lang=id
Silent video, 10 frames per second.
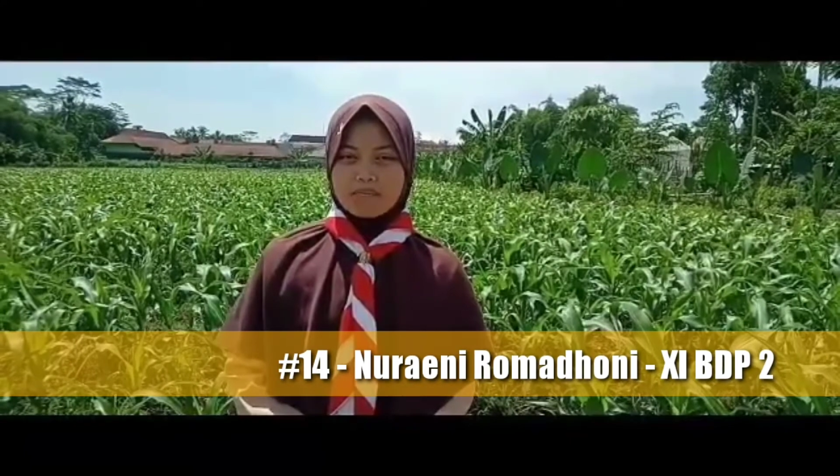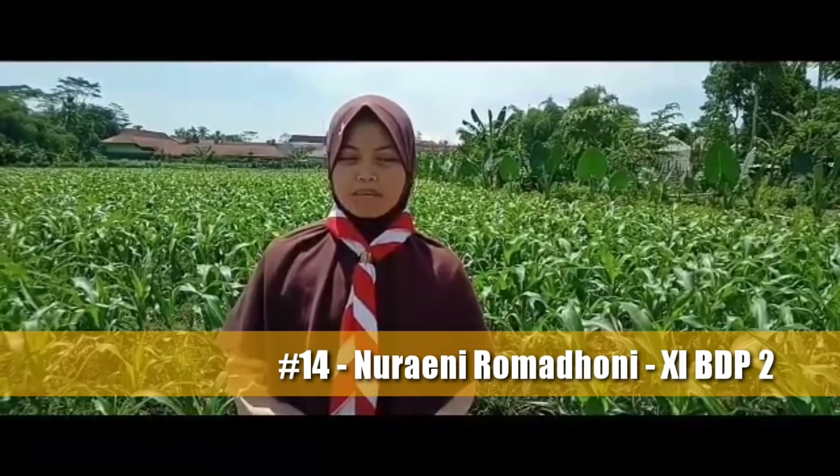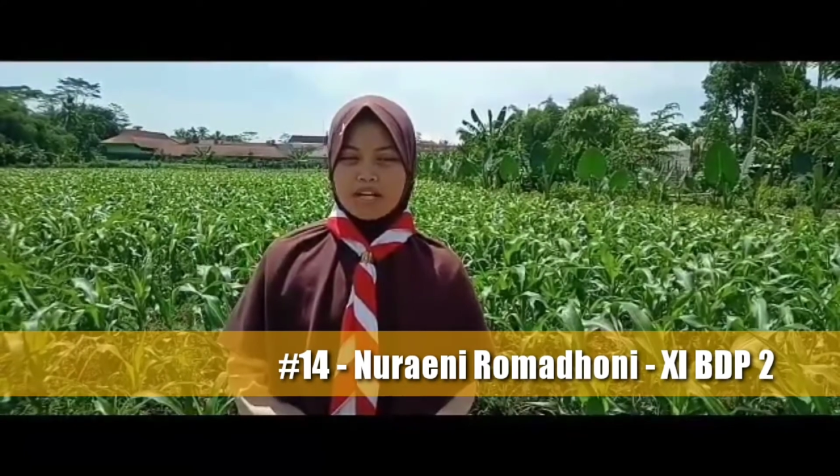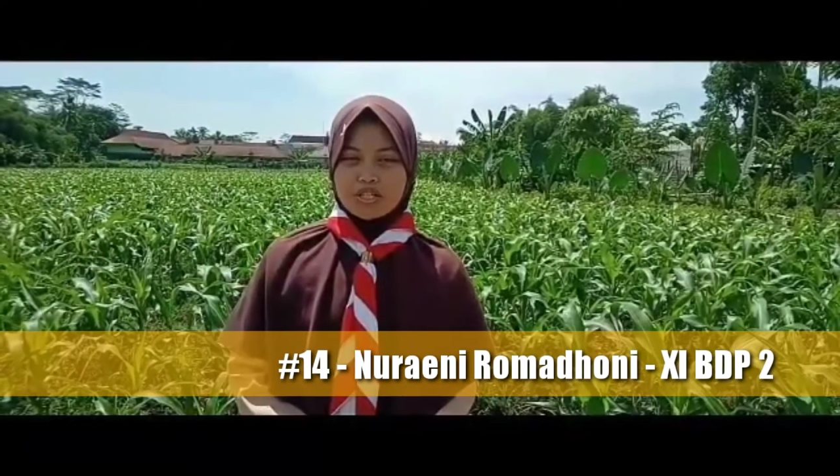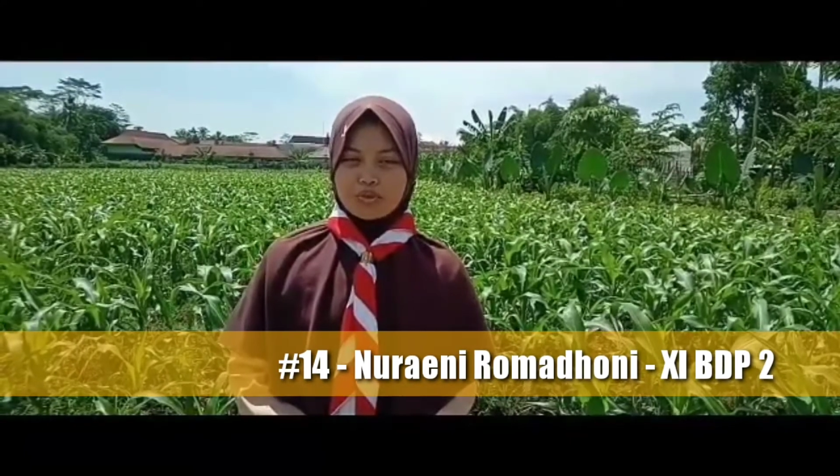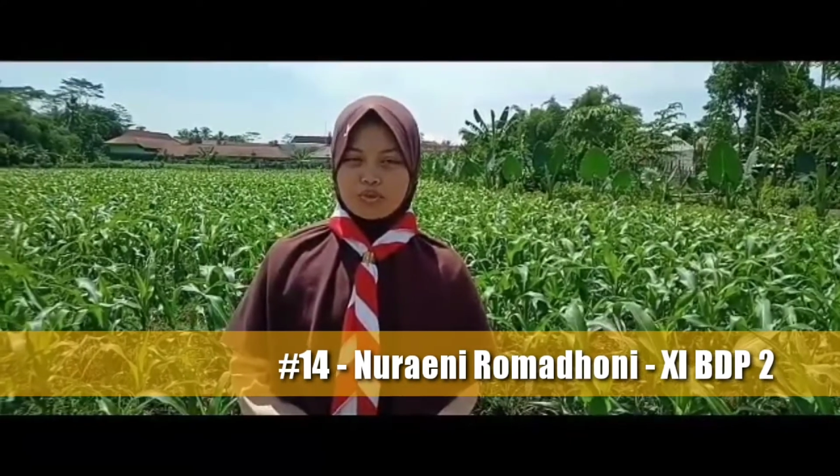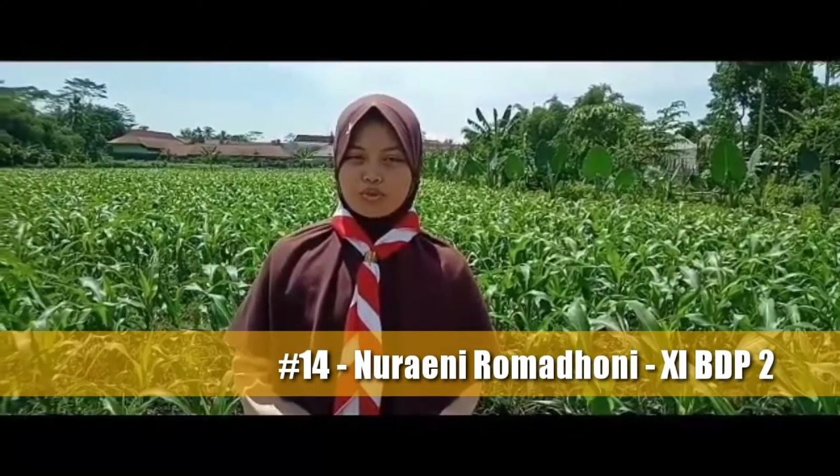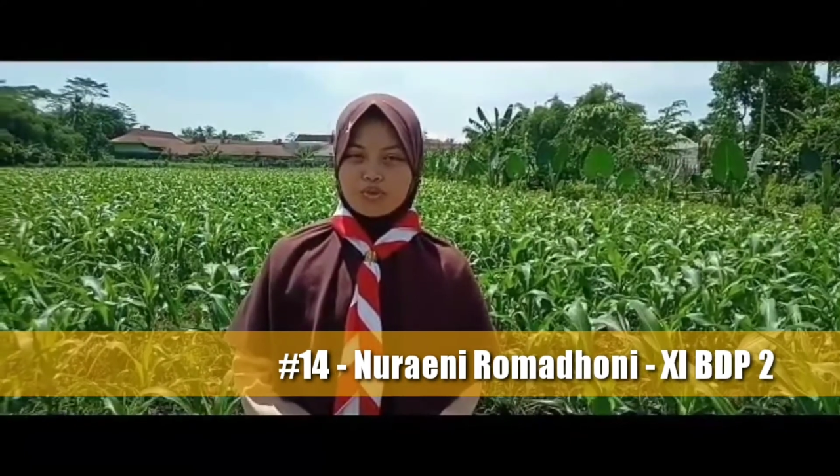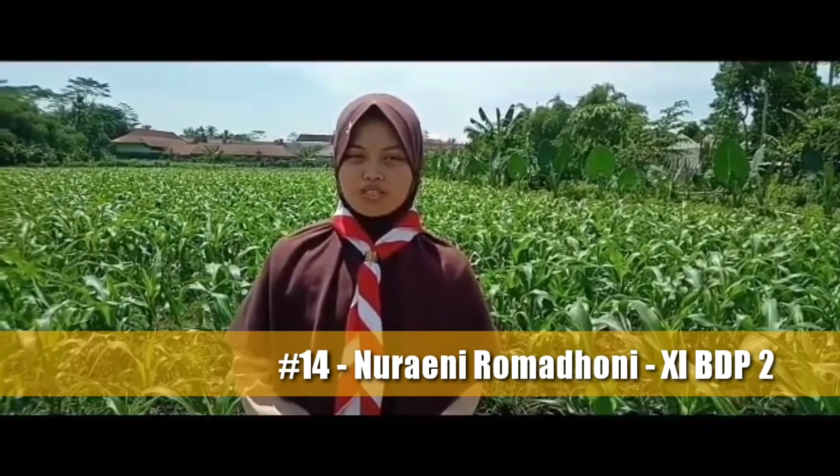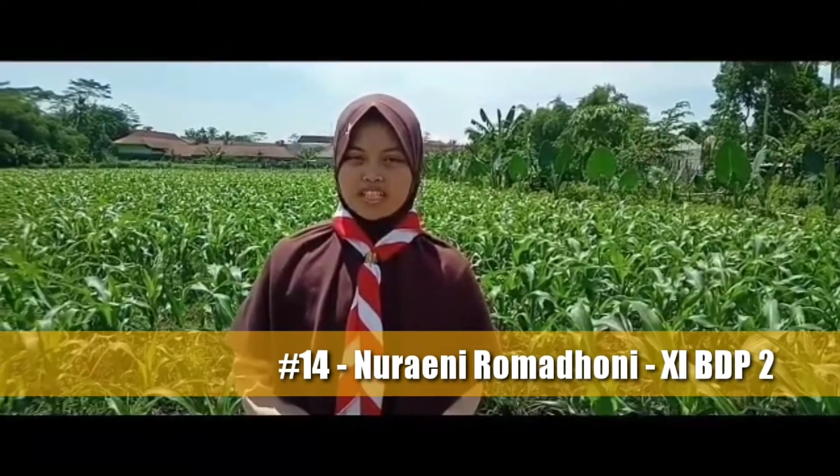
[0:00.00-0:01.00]
lebih maju,
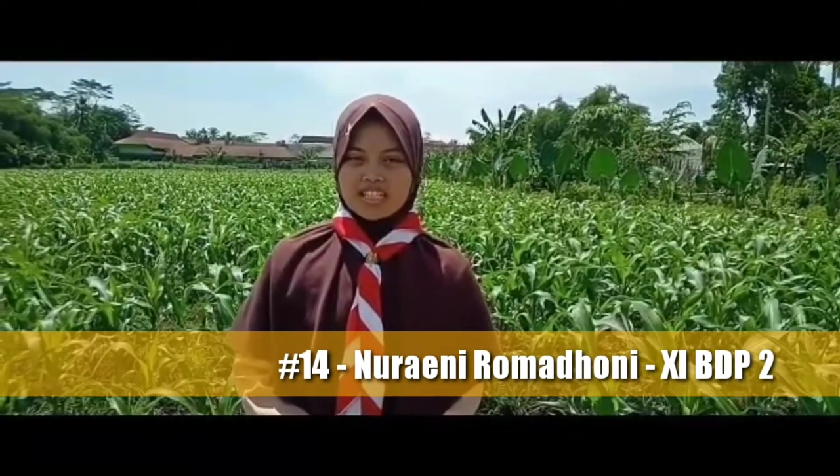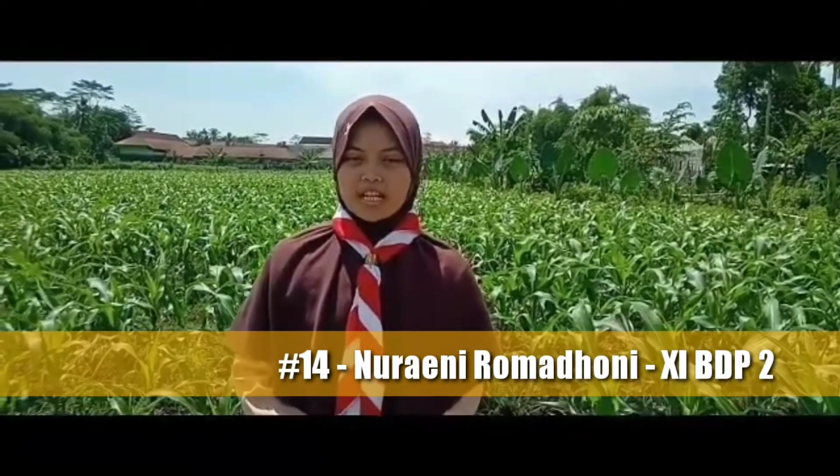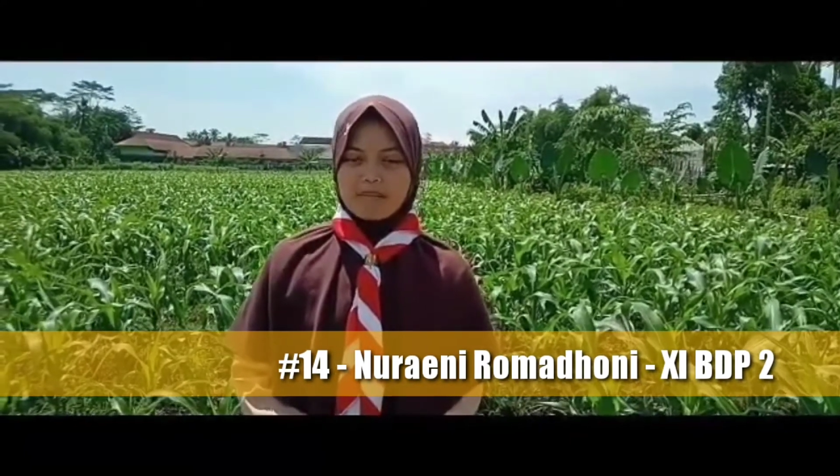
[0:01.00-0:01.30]
sukses,